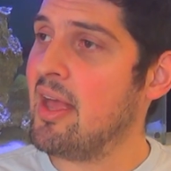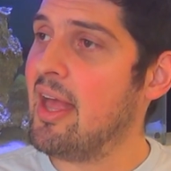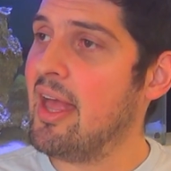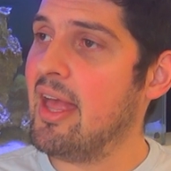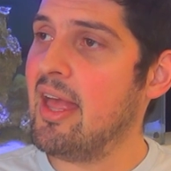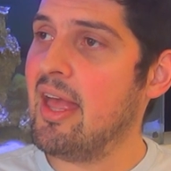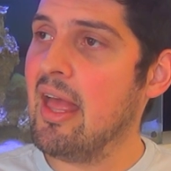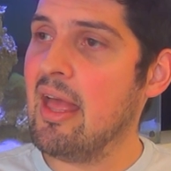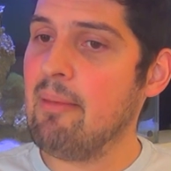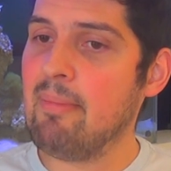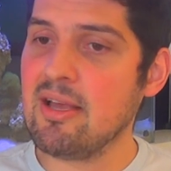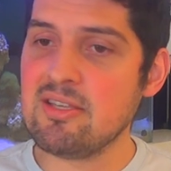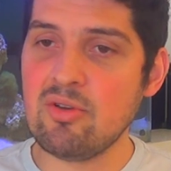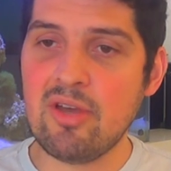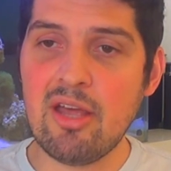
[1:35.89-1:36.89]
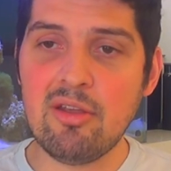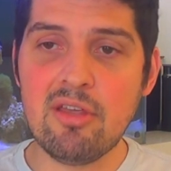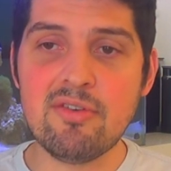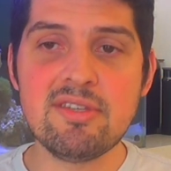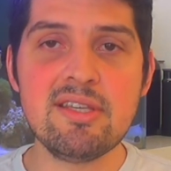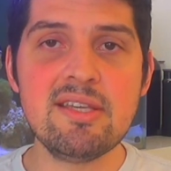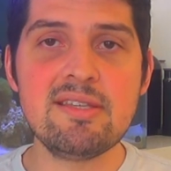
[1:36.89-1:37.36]
É, mas eu quero
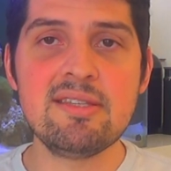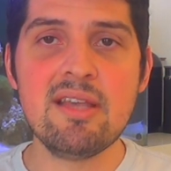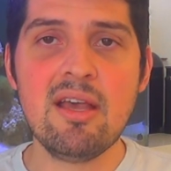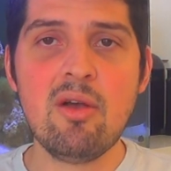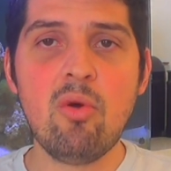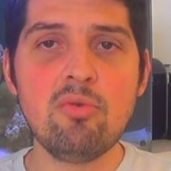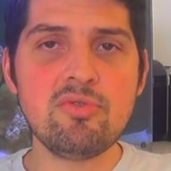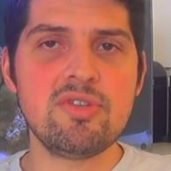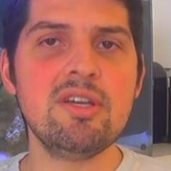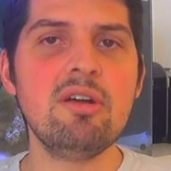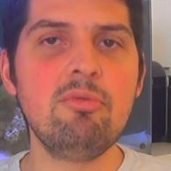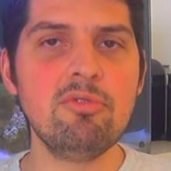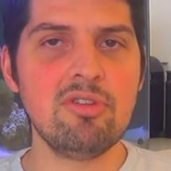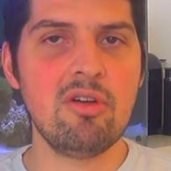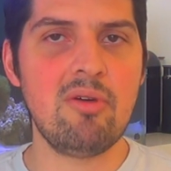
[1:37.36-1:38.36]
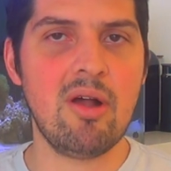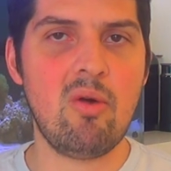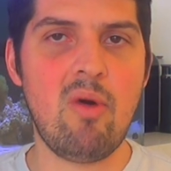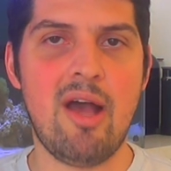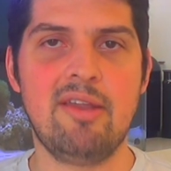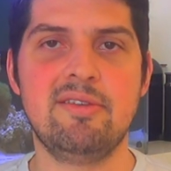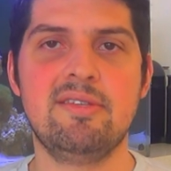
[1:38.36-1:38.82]
que vocês consigam montar um
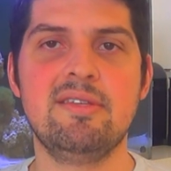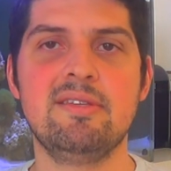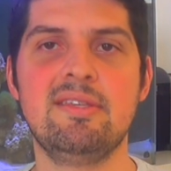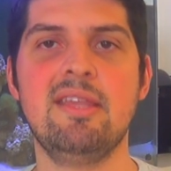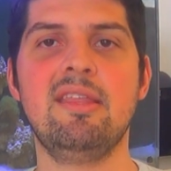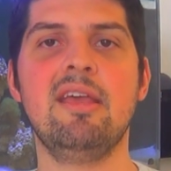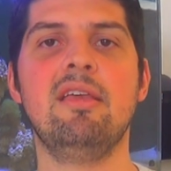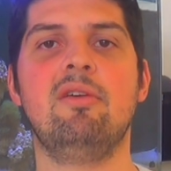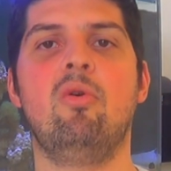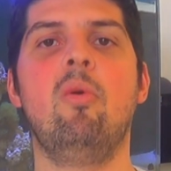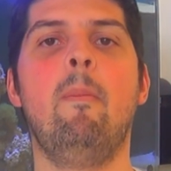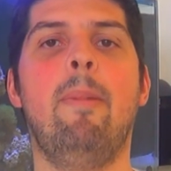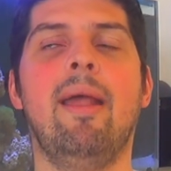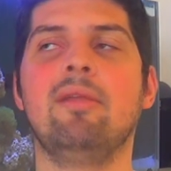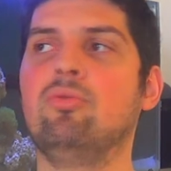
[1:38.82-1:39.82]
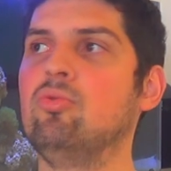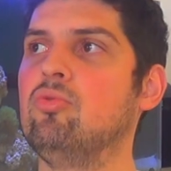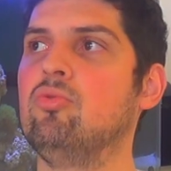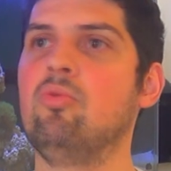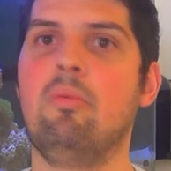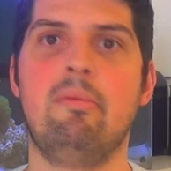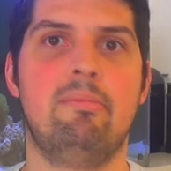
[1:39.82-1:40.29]
aquário assim, sem ter que comprar
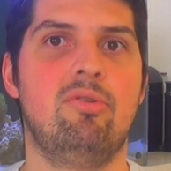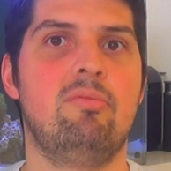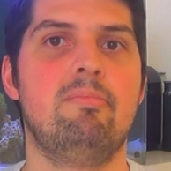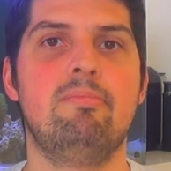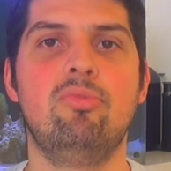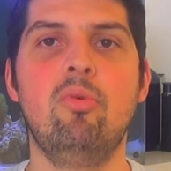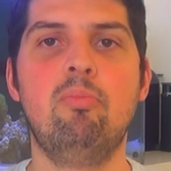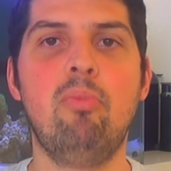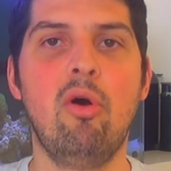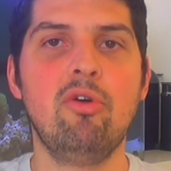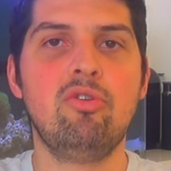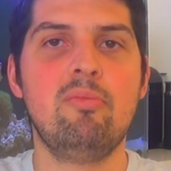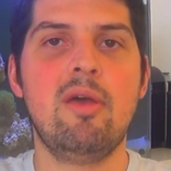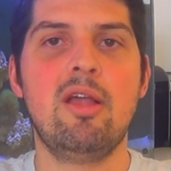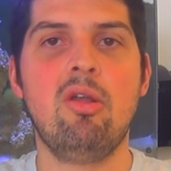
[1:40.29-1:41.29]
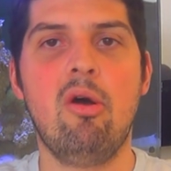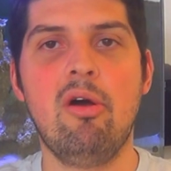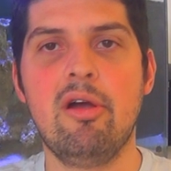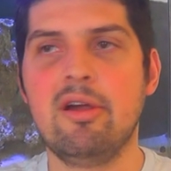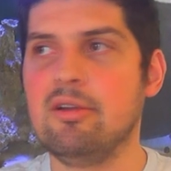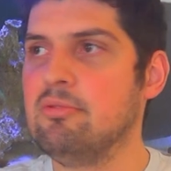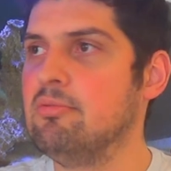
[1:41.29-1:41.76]
tudo do, do, do bom e do
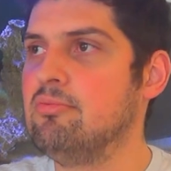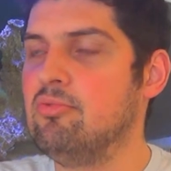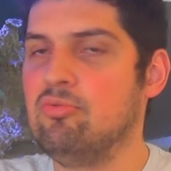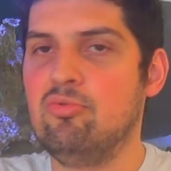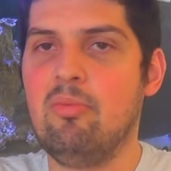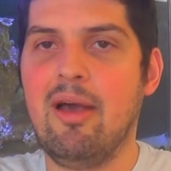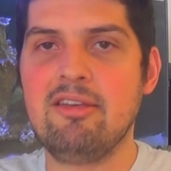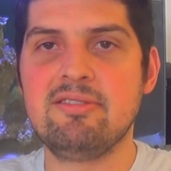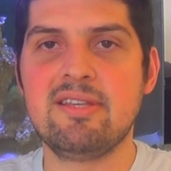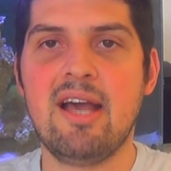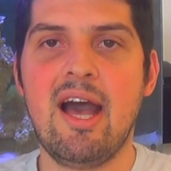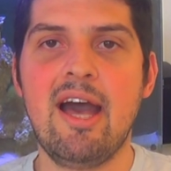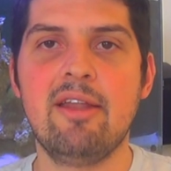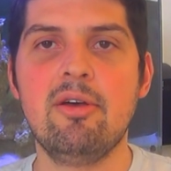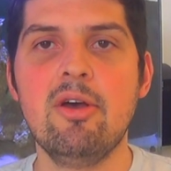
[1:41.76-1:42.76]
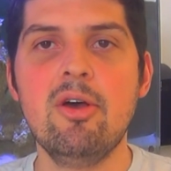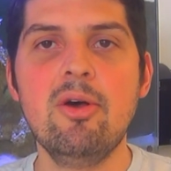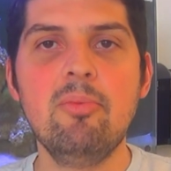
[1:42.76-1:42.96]
melhor, do, do, do, mais caro.